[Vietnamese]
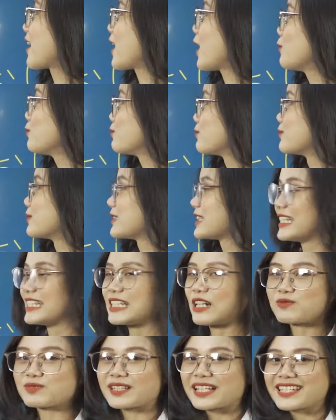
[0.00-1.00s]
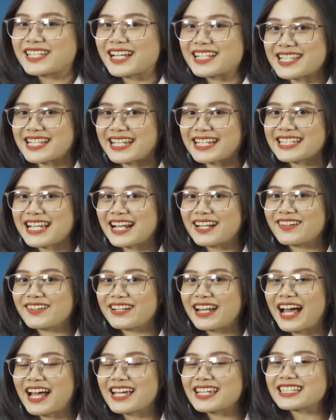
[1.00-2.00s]
không thì trong tiếng nhật sẽ trả
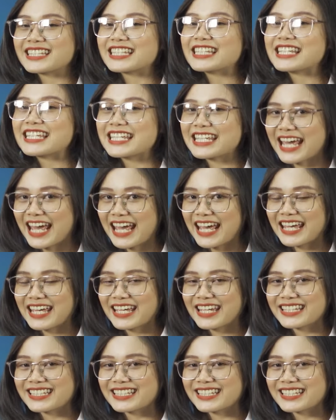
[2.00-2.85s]
lời là ie